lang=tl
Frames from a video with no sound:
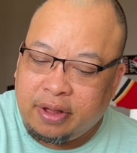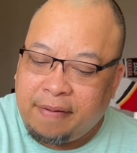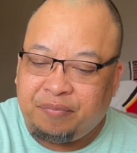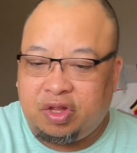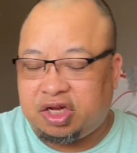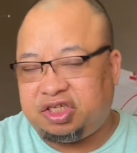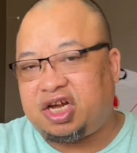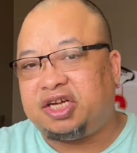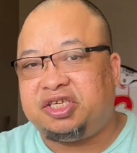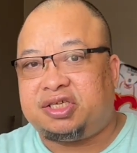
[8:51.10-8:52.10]
Hindi kasi
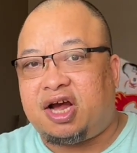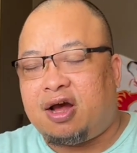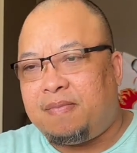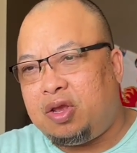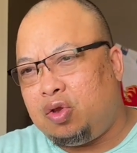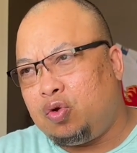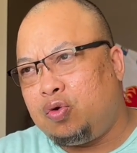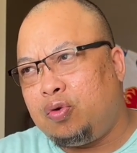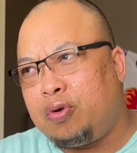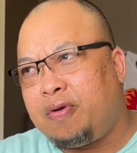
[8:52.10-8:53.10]
kasya sa amin yung
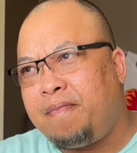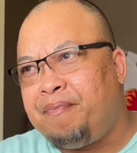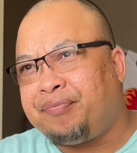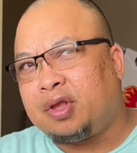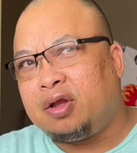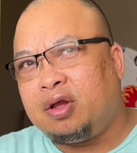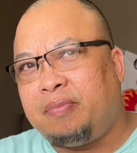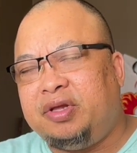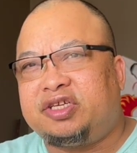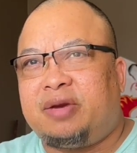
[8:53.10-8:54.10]

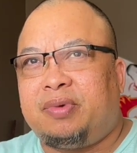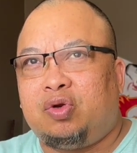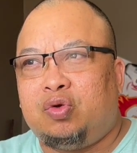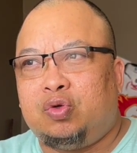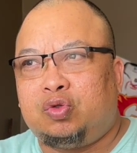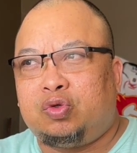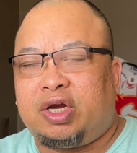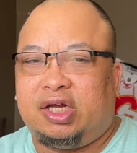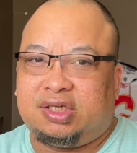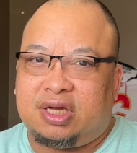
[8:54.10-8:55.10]
minsan magluluto ng
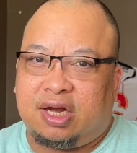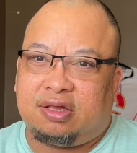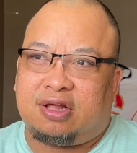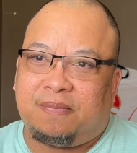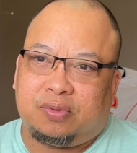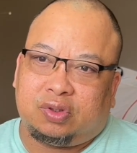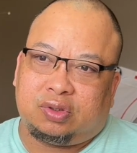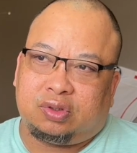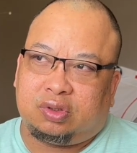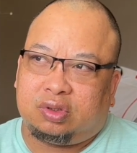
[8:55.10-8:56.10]
isda
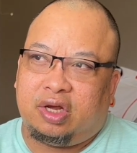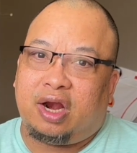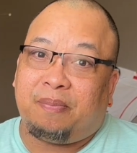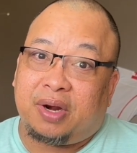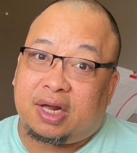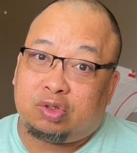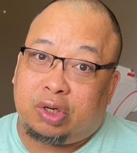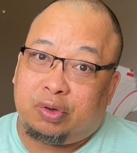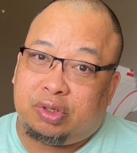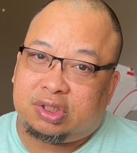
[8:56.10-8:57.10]
tapos ilang piraso
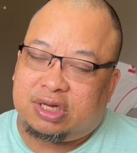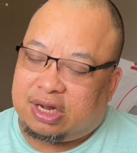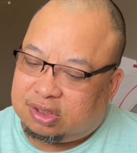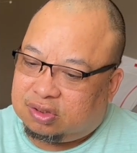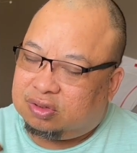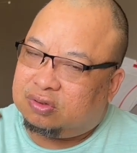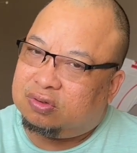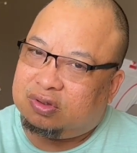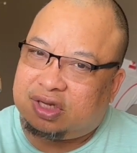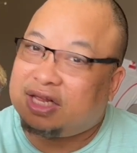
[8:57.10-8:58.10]
lang yung isda so
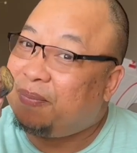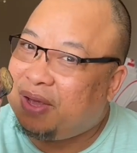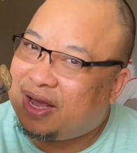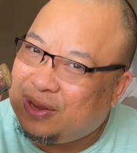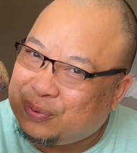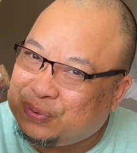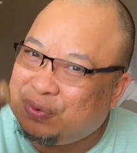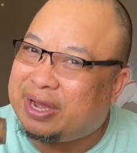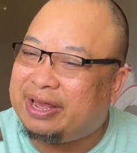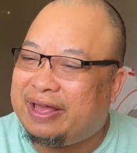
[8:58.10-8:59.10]
dadamihan yung gulay